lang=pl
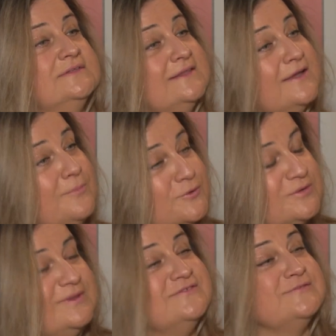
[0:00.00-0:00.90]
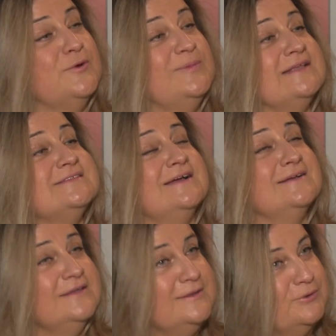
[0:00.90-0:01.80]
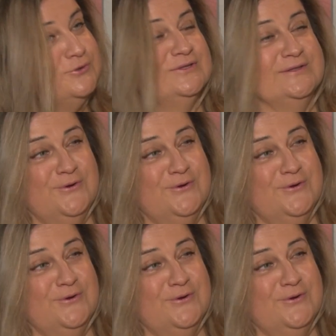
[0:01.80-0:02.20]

Dlatego potrzebna jest współpraca i po to ten